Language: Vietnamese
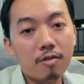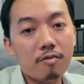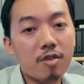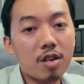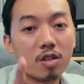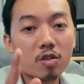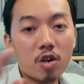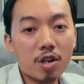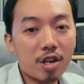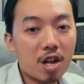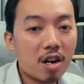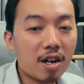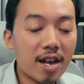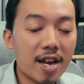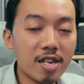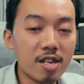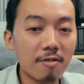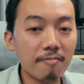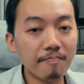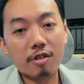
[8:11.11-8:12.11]
việc toàn đo
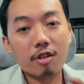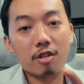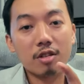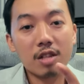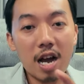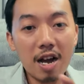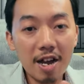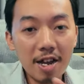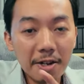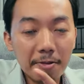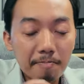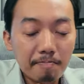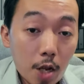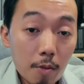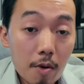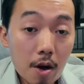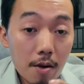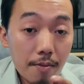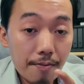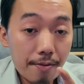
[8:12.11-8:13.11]
ngày nó rồi đắng á
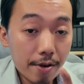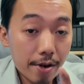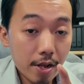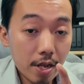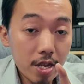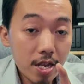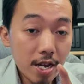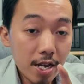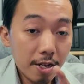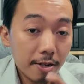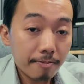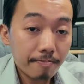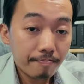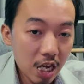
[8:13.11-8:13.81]
là bỏ free á